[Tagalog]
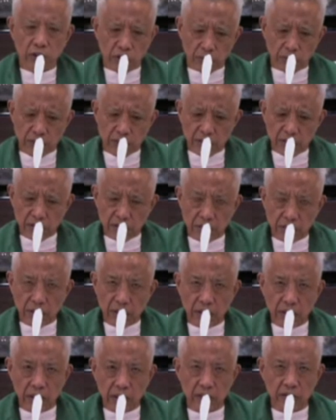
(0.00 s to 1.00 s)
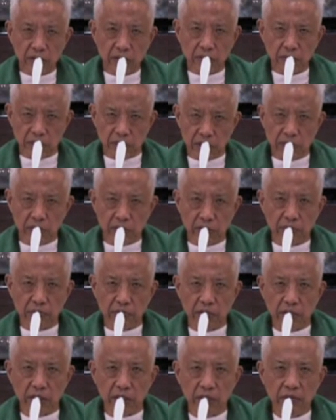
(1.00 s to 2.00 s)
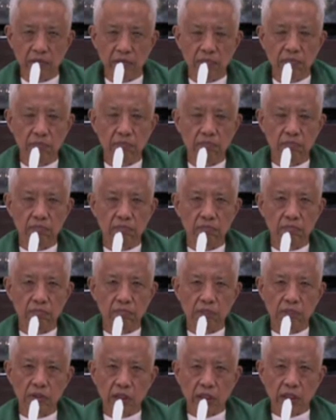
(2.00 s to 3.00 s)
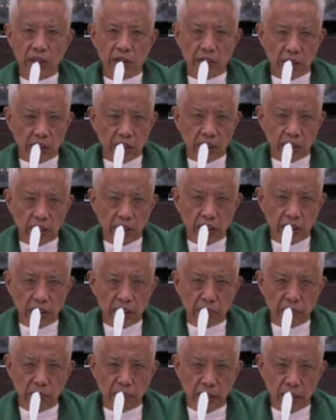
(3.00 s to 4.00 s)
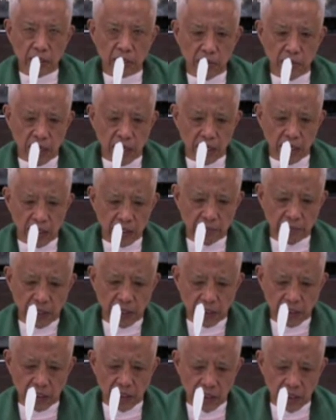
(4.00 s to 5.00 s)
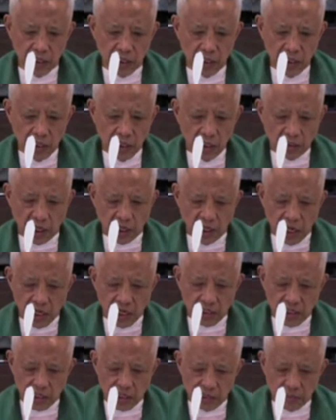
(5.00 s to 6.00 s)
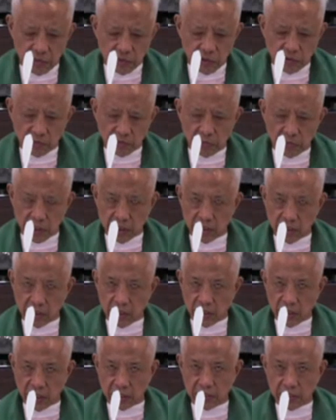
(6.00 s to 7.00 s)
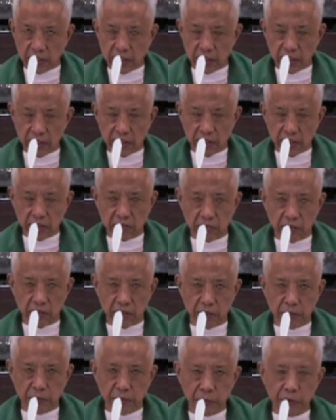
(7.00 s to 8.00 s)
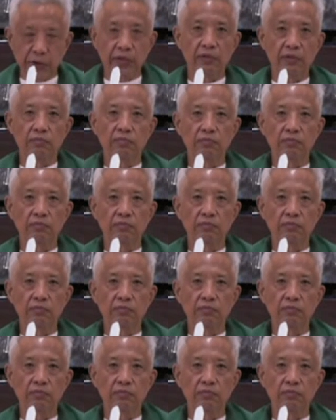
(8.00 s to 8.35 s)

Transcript: Yung misyon ba ni Kristo, misyon mo ngayon? Hindi ka kaya nagbulag-bulagan para takasan mo yung bringing glad tidings to the poor?